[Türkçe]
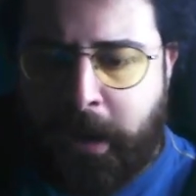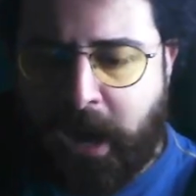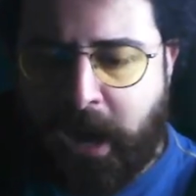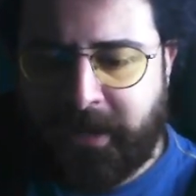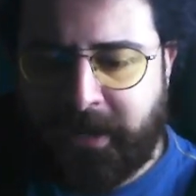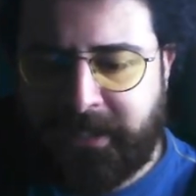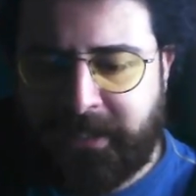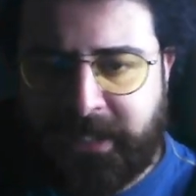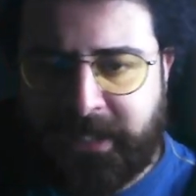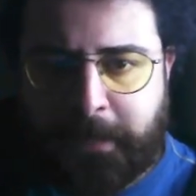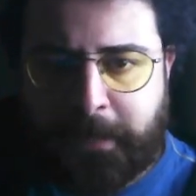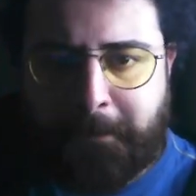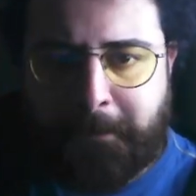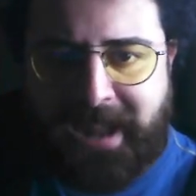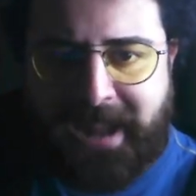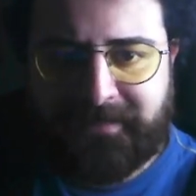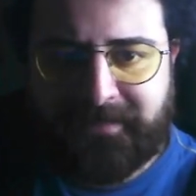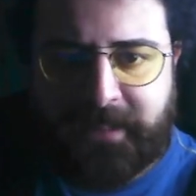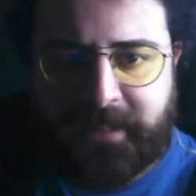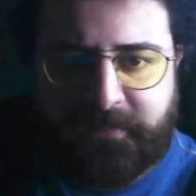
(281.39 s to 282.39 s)
aralara
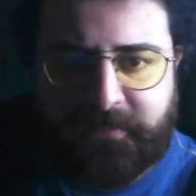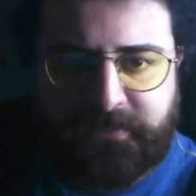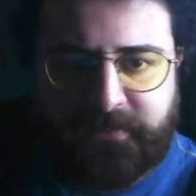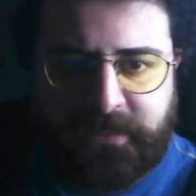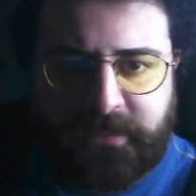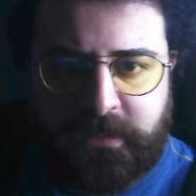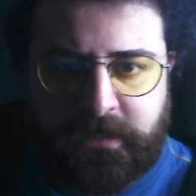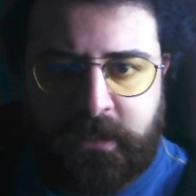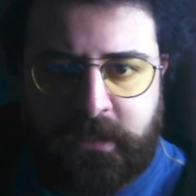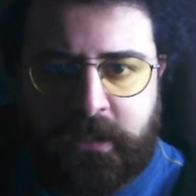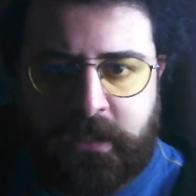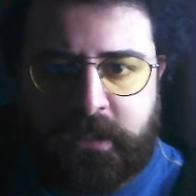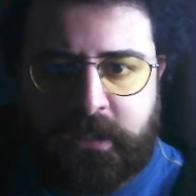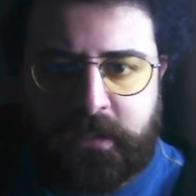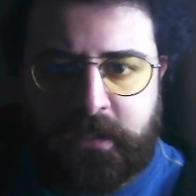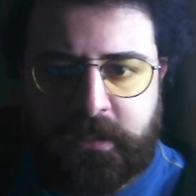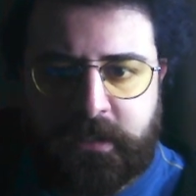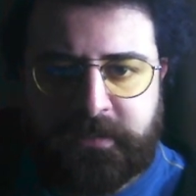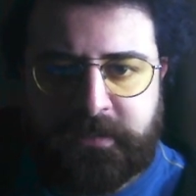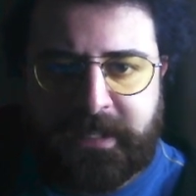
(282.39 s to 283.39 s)
Mertens'in
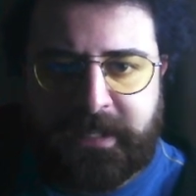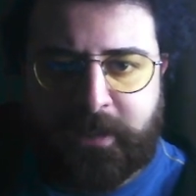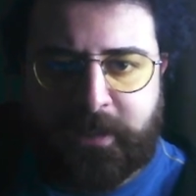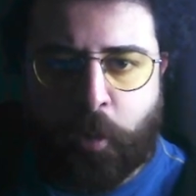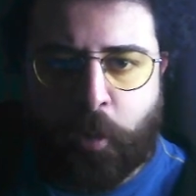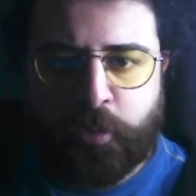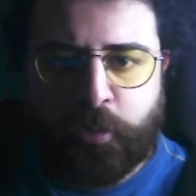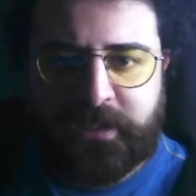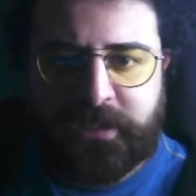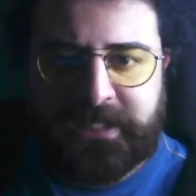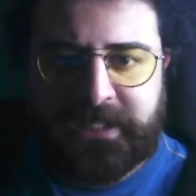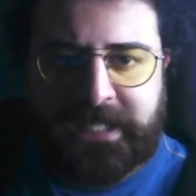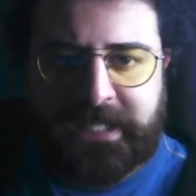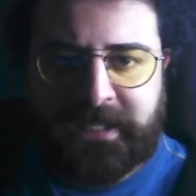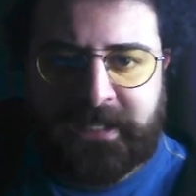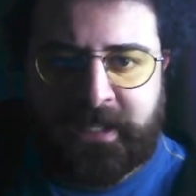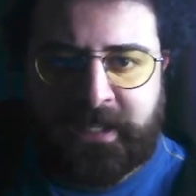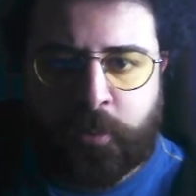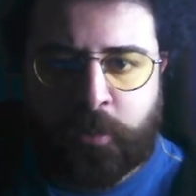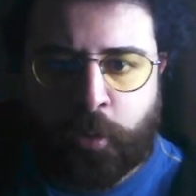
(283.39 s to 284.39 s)
e, onların
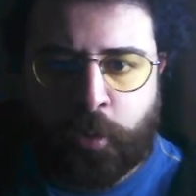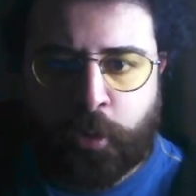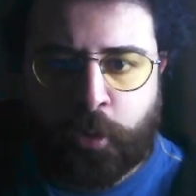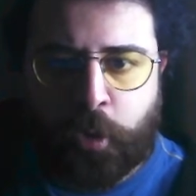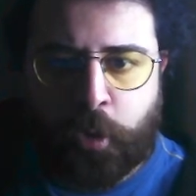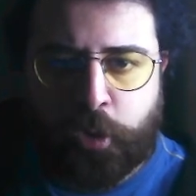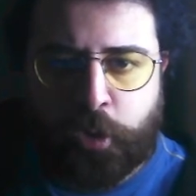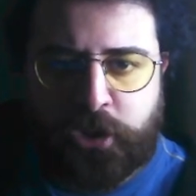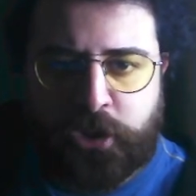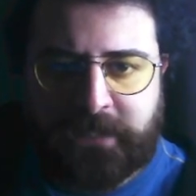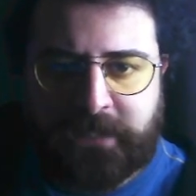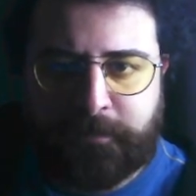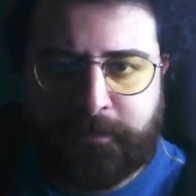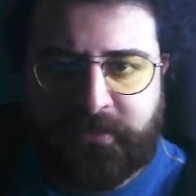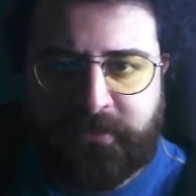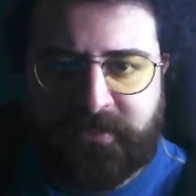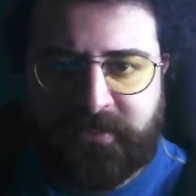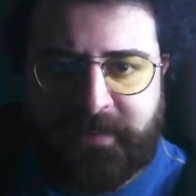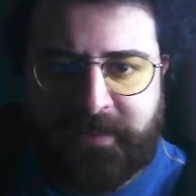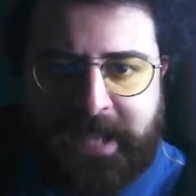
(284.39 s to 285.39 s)
yanına doğru koşu
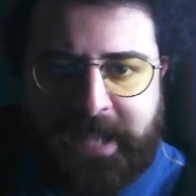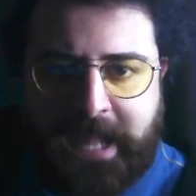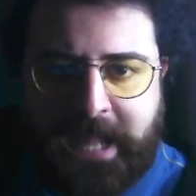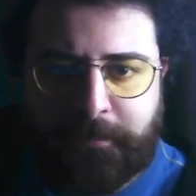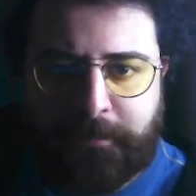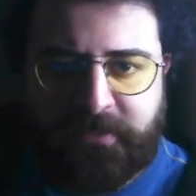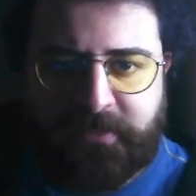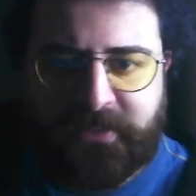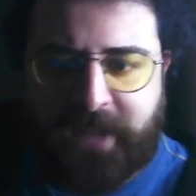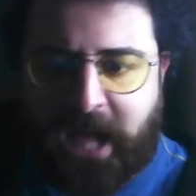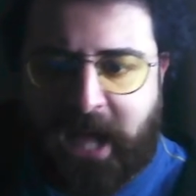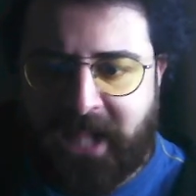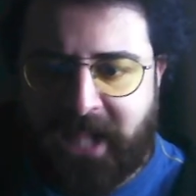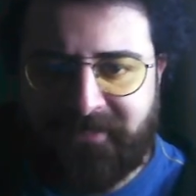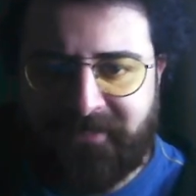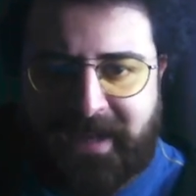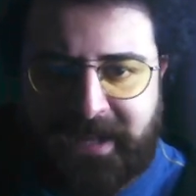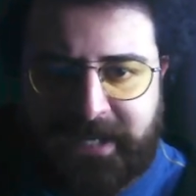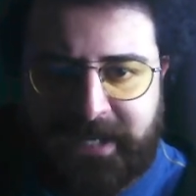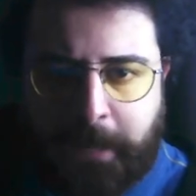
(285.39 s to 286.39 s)
atması ve gelmesi,
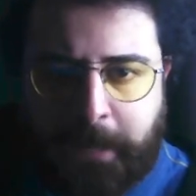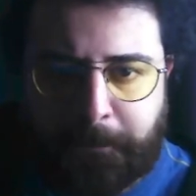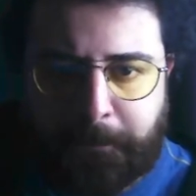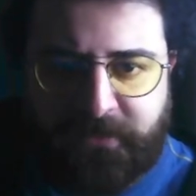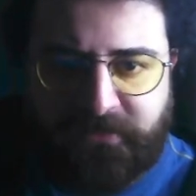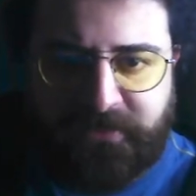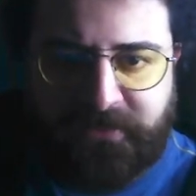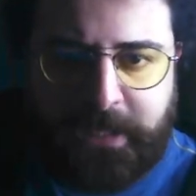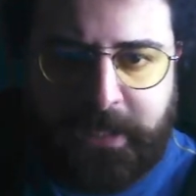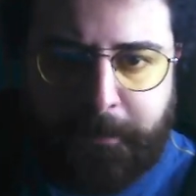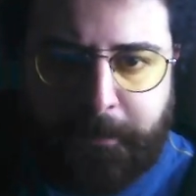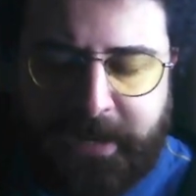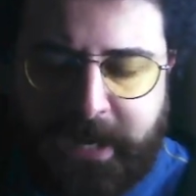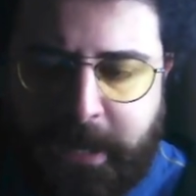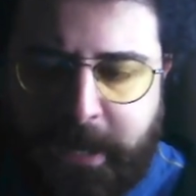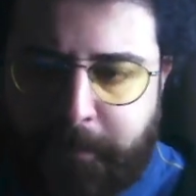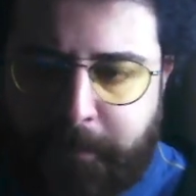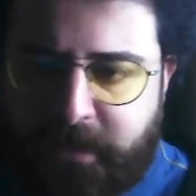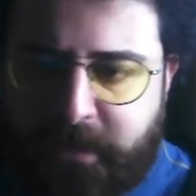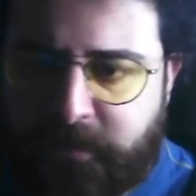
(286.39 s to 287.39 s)
alver yapmasıyla
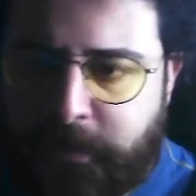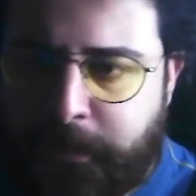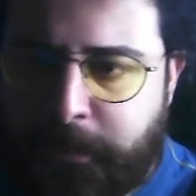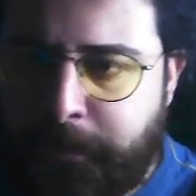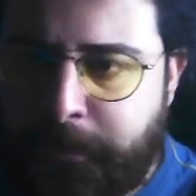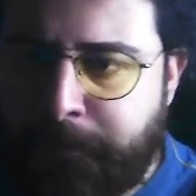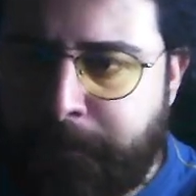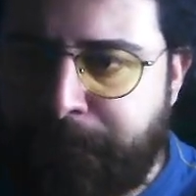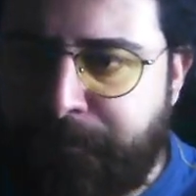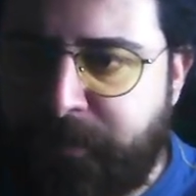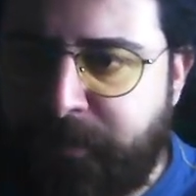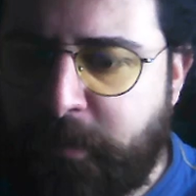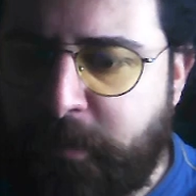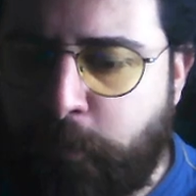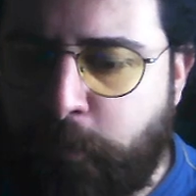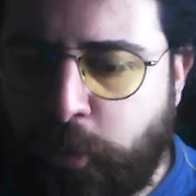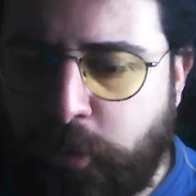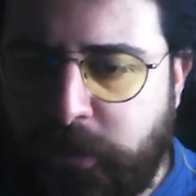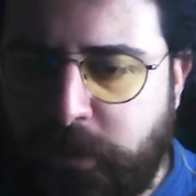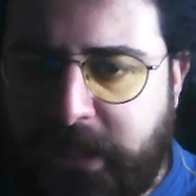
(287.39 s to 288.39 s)
beraber
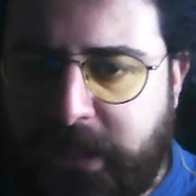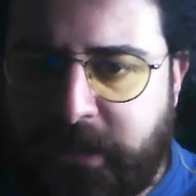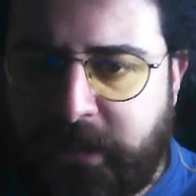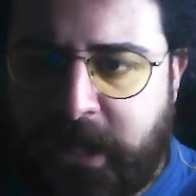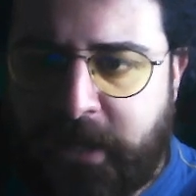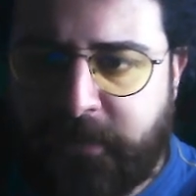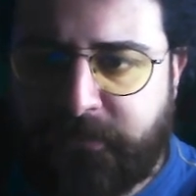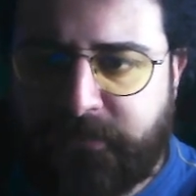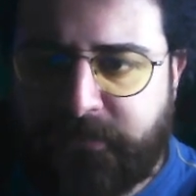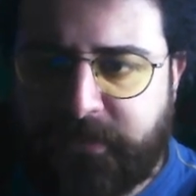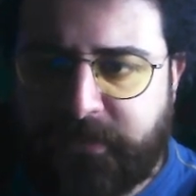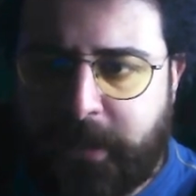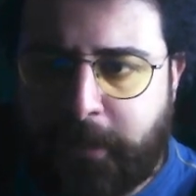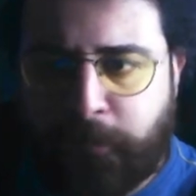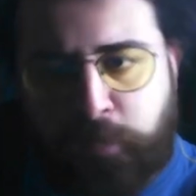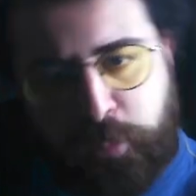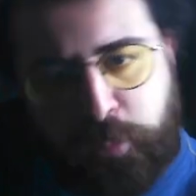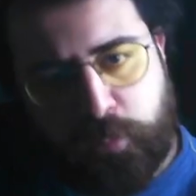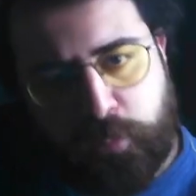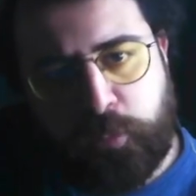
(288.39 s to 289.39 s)
bunlar
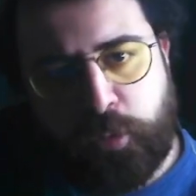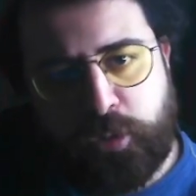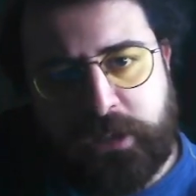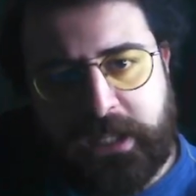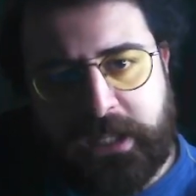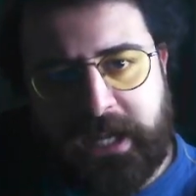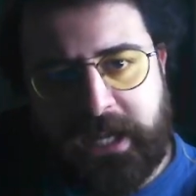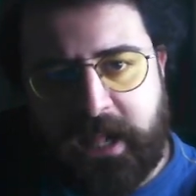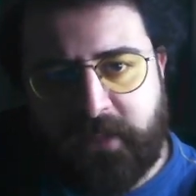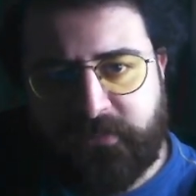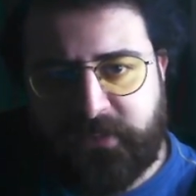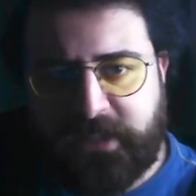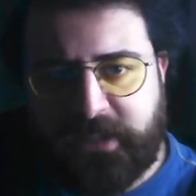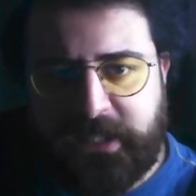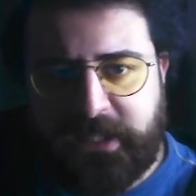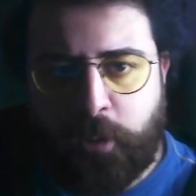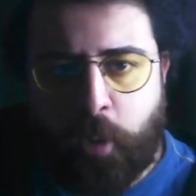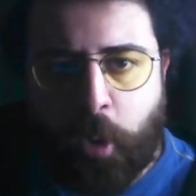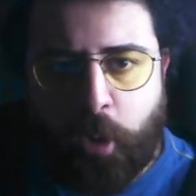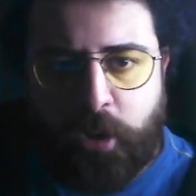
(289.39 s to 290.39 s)
Galatasaray, bu, buradan Galatasaray
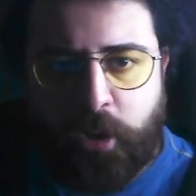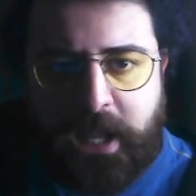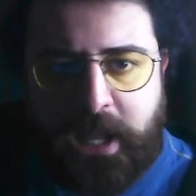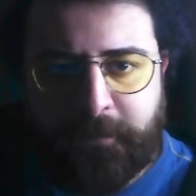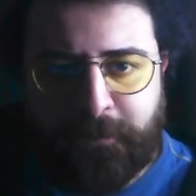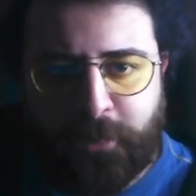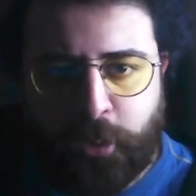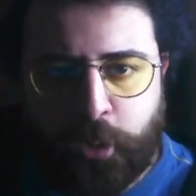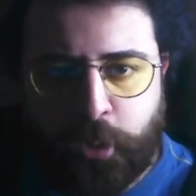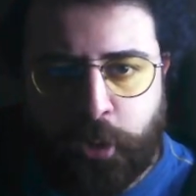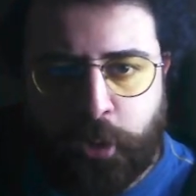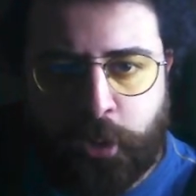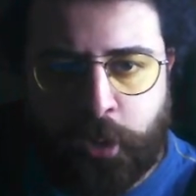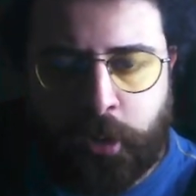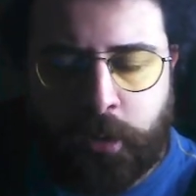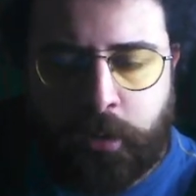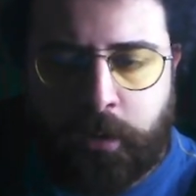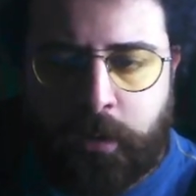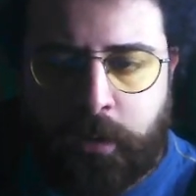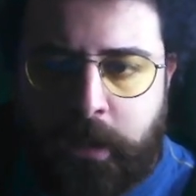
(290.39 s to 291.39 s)
iyi goller
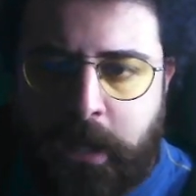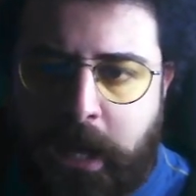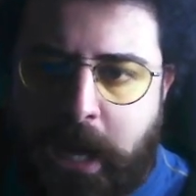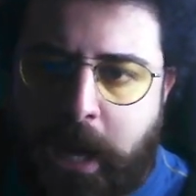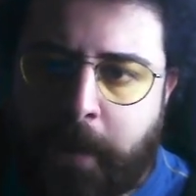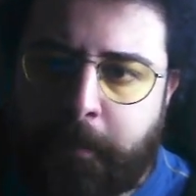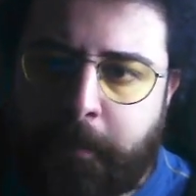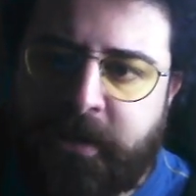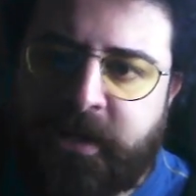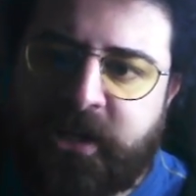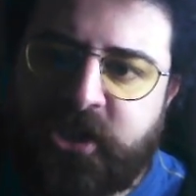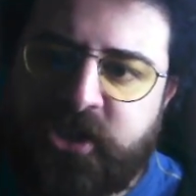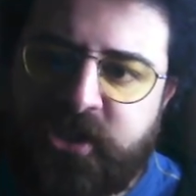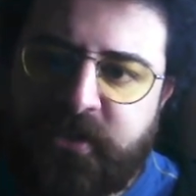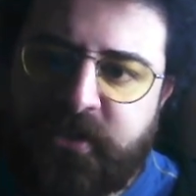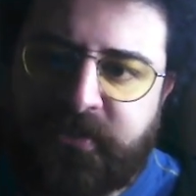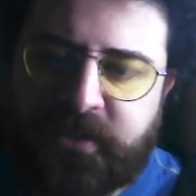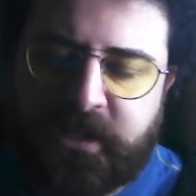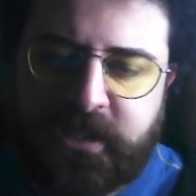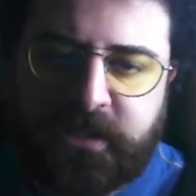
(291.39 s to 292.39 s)
buluyordu. Ama
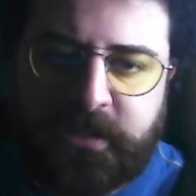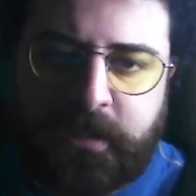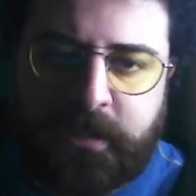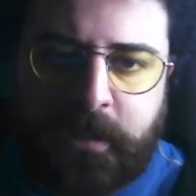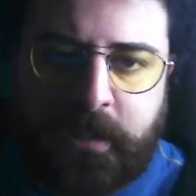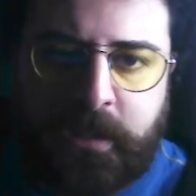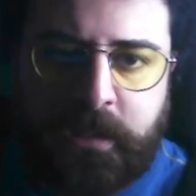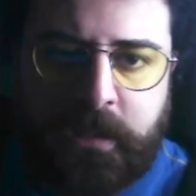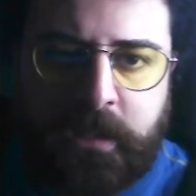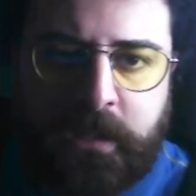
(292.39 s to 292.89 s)
Raşitsa'nın da